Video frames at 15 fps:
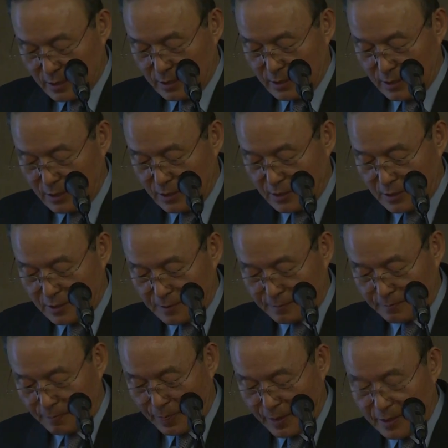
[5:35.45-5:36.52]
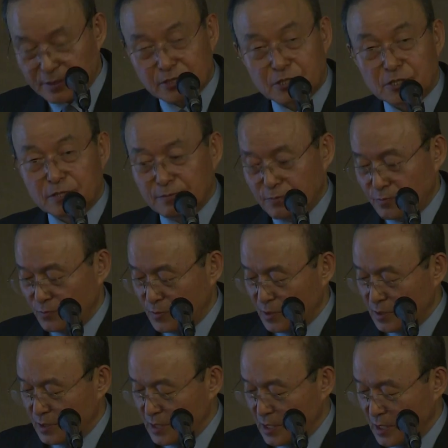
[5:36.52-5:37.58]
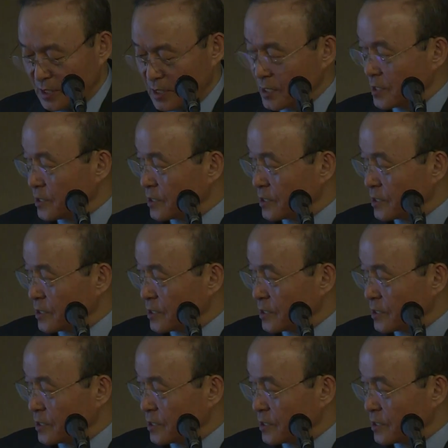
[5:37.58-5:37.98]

어, 지금 이제